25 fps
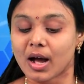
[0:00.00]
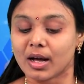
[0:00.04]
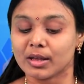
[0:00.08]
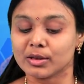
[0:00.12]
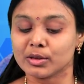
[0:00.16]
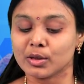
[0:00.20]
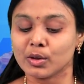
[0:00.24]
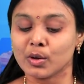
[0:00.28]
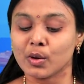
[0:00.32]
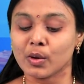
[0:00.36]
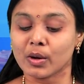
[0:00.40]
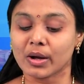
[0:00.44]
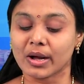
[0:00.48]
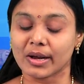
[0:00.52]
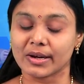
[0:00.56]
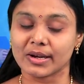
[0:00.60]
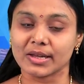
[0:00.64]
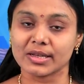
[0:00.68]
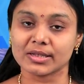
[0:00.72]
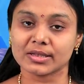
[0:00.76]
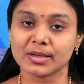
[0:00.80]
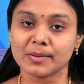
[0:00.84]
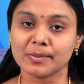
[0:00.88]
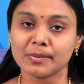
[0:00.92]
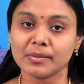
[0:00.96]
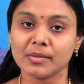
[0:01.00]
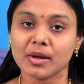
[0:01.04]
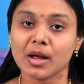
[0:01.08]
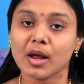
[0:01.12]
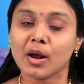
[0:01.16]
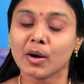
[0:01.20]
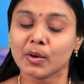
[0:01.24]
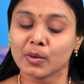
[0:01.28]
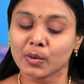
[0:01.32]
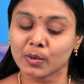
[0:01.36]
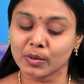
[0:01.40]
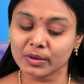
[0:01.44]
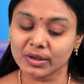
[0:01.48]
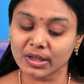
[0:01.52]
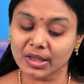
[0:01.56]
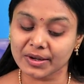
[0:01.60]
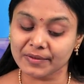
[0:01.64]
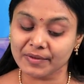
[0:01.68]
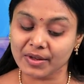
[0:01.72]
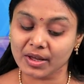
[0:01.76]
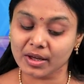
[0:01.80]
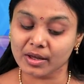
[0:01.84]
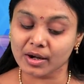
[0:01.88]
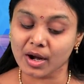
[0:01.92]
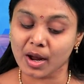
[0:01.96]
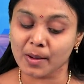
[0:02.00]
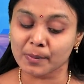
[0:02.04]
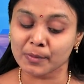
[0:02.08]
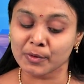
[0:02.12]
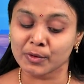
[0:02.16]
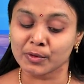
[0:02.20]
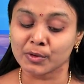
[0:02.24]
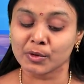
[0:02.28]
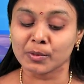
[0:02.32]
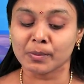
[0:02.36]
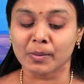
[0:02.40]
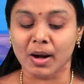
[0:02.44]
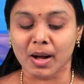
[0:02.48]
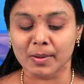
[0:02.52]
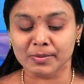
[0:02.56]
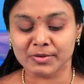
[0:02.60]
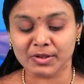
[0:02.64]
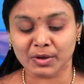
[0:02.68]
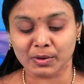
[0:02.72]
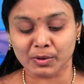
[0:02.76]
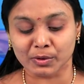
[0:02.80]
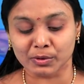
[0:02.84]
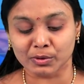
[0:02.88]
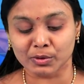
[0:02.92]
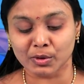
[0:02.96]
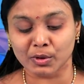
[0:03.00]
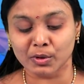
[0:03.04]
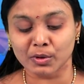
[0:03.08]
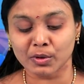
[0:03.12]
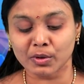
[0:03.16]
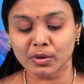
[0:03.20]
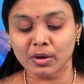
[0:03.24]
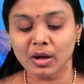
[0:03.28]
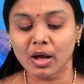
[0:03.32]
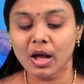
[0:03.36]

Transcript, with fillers: అందులో కనీసం నూట ఇరవై గ్రాములు మాంసకృత్తులు